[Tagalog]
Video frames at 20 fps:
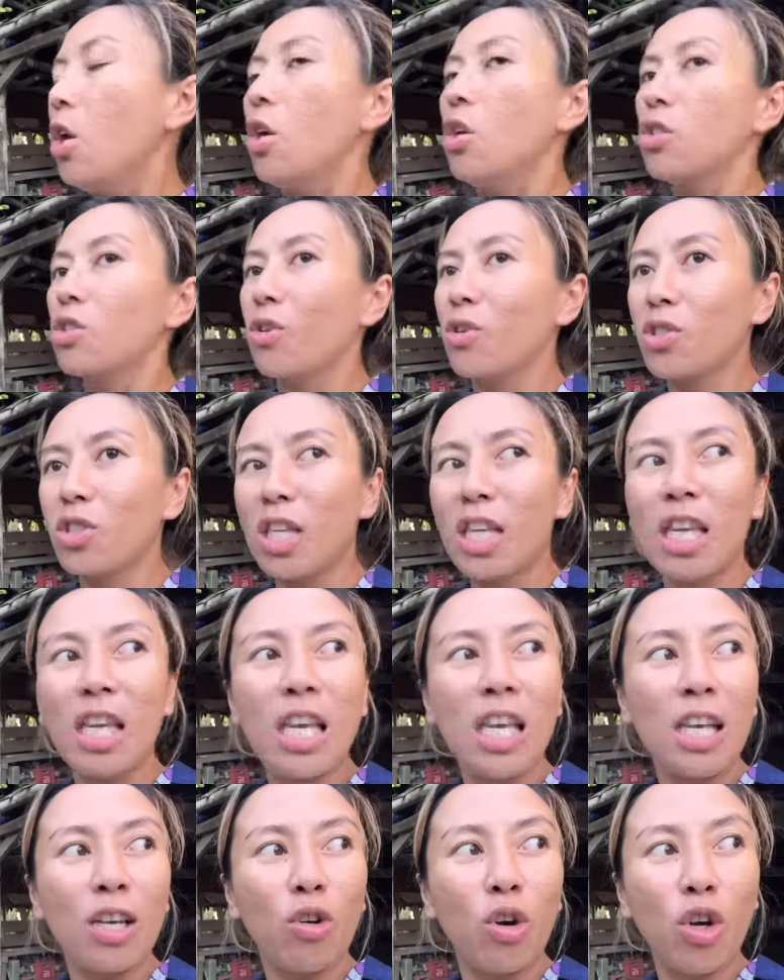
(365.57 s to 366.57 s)
So
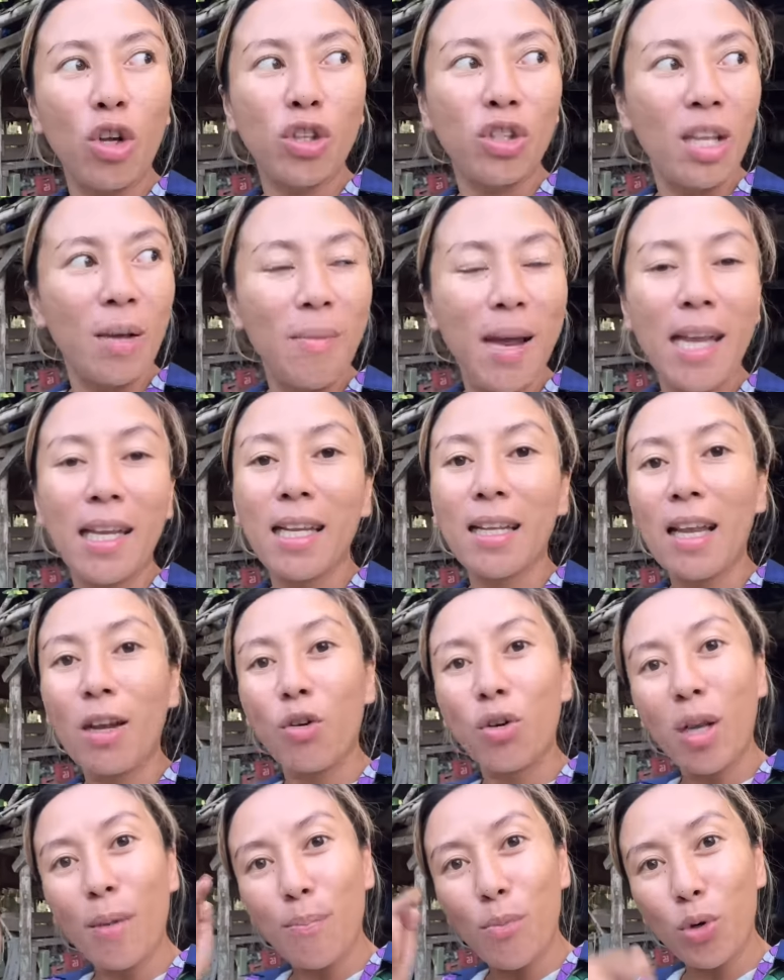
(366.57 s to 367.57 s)
sige, kulot naman, naglaro
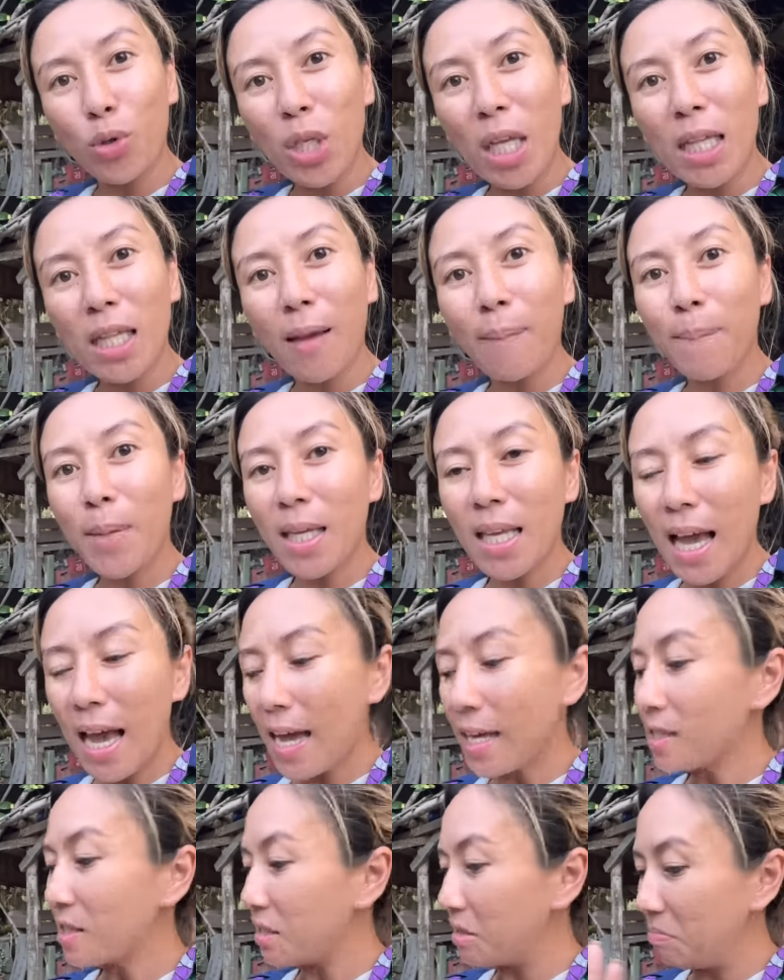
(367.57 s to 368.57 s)
ng butil ng
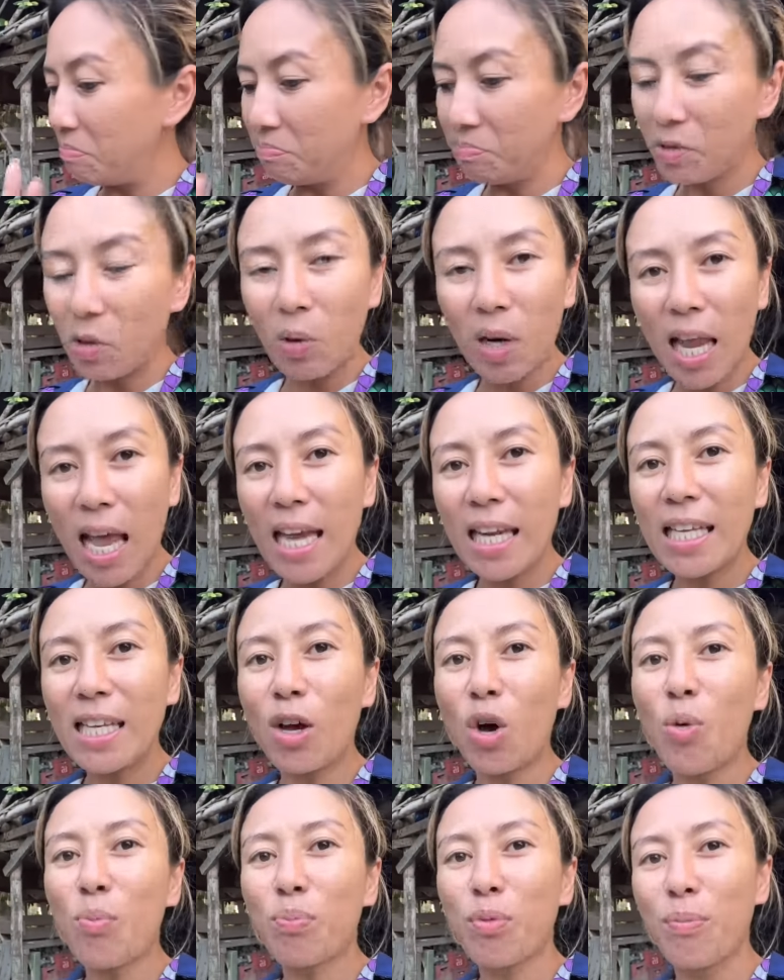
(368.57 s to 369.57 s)
bigas, wala rin
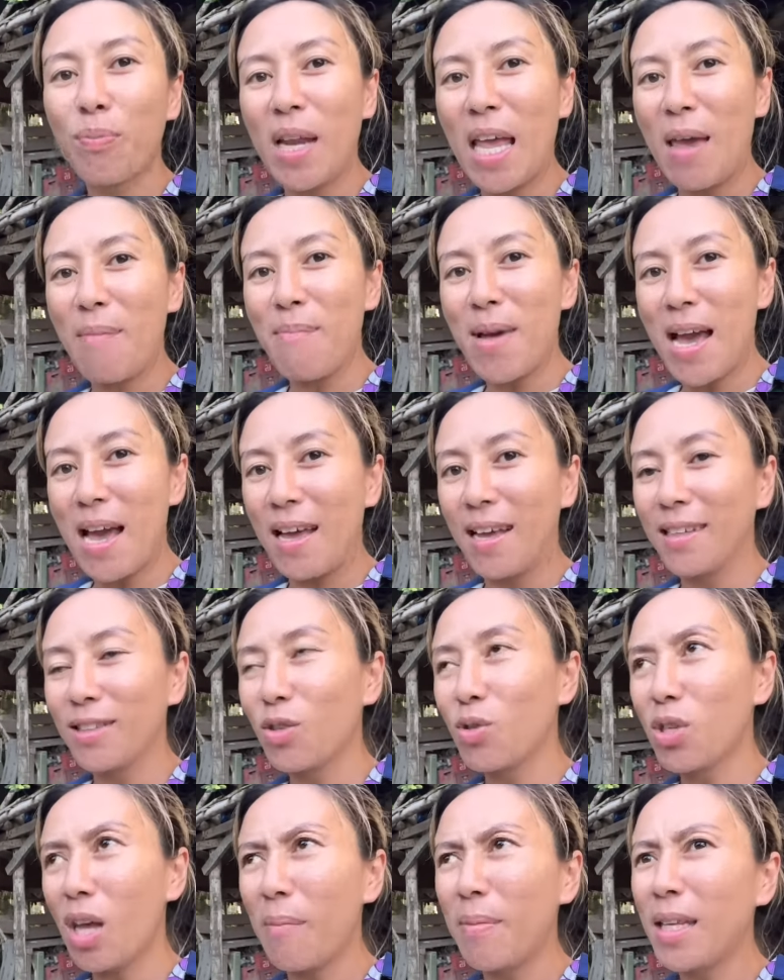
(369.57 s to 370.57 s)
akong problema.
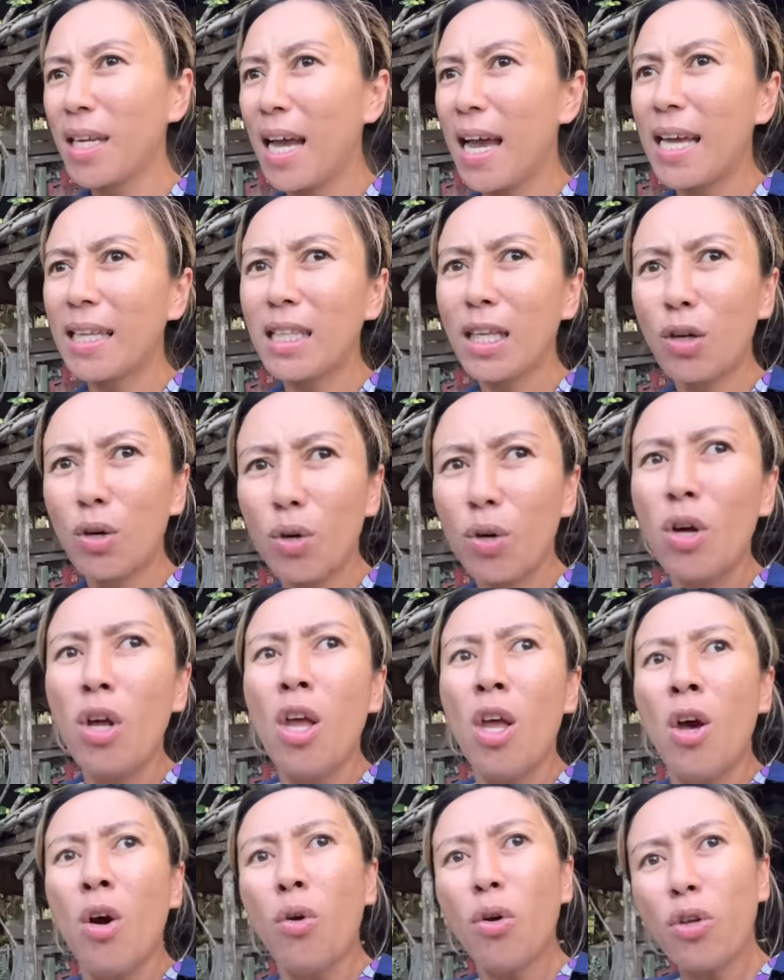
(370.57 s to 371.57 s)
So sabi ng ate ko,
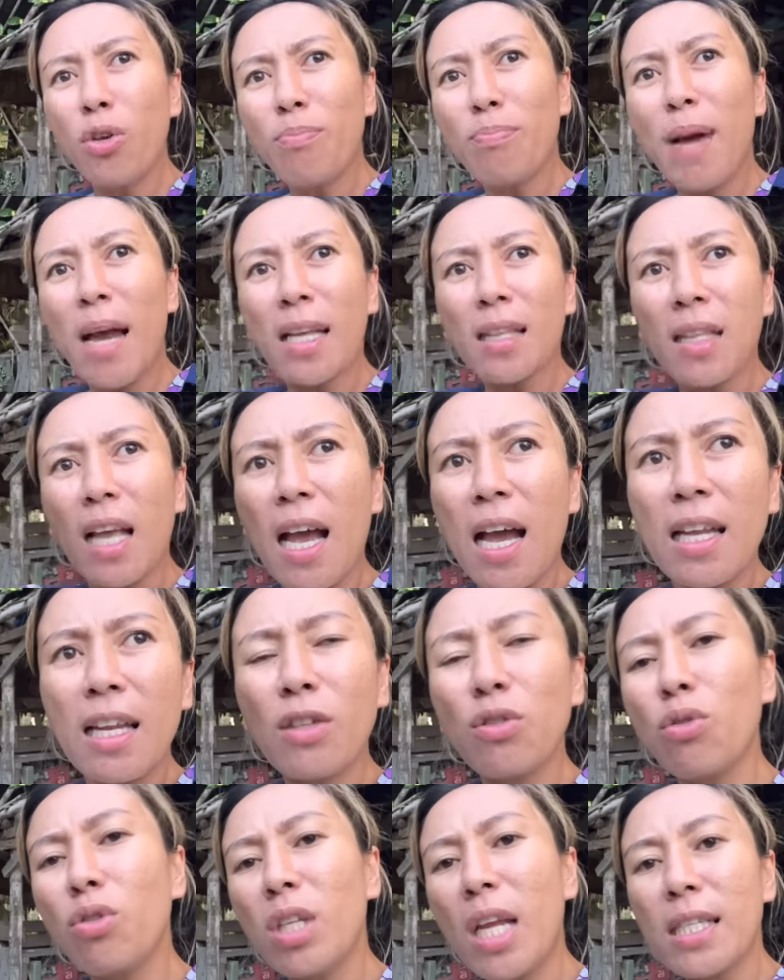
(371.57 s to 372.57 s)
oh yung bata,
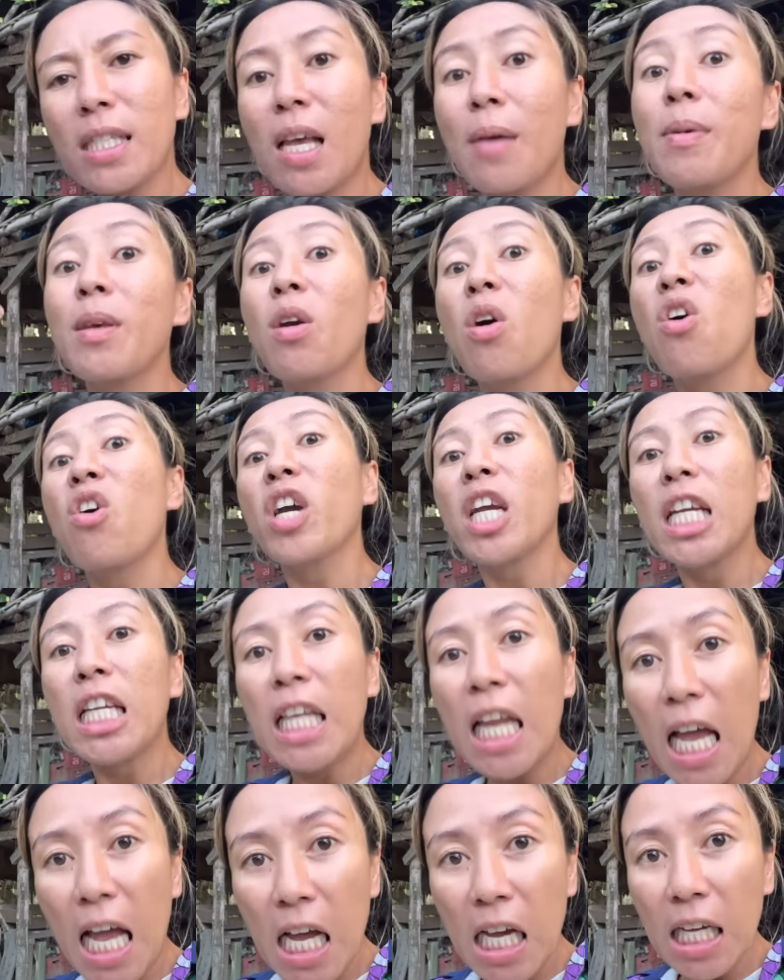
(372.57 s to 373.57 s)
nandun na. Sabi ko, okay
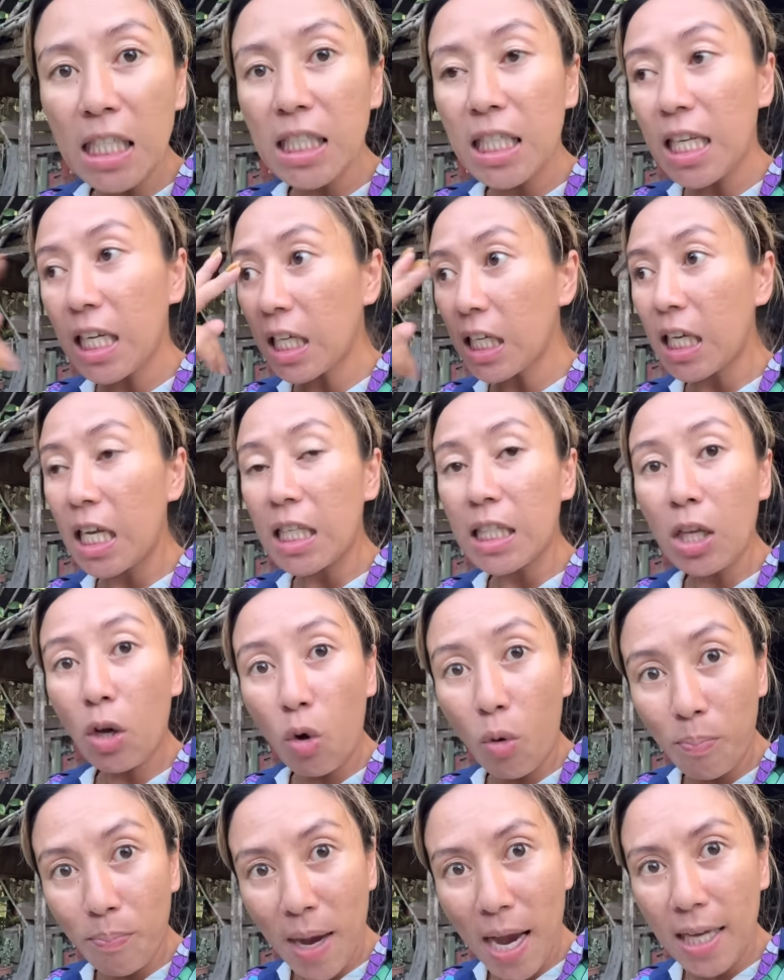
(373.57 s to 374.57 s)
lang. Kasi nakikita
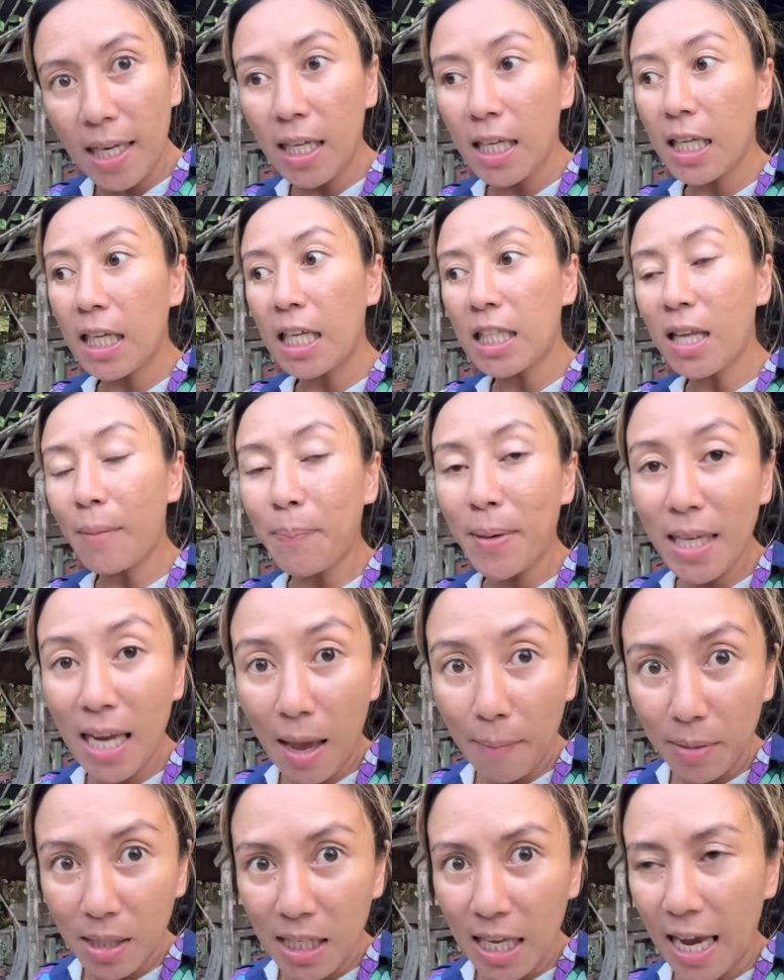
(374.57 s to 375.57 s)
ko pa. Nakikita pa
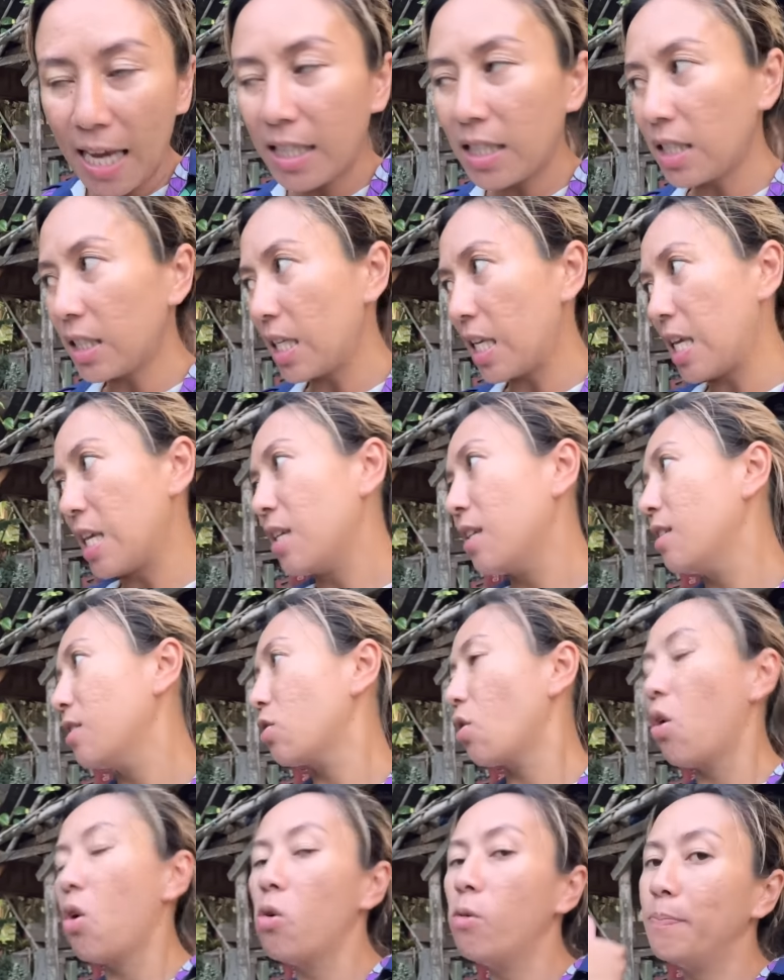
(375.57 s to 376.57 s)
namin ni auntie.
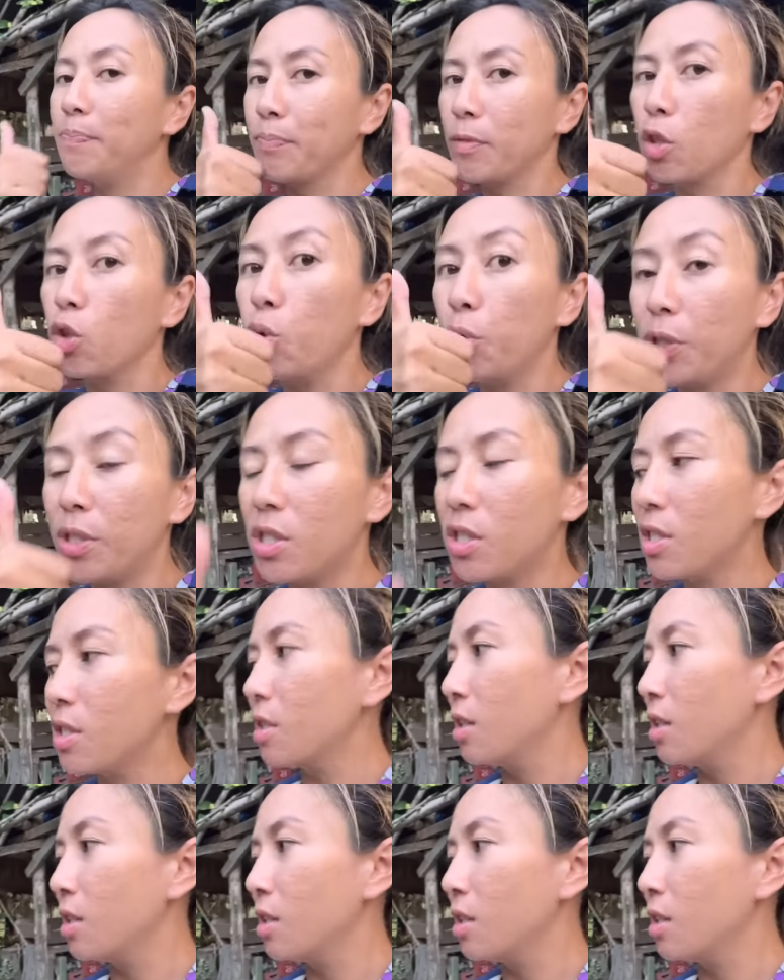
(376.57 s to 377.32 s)
So, goods.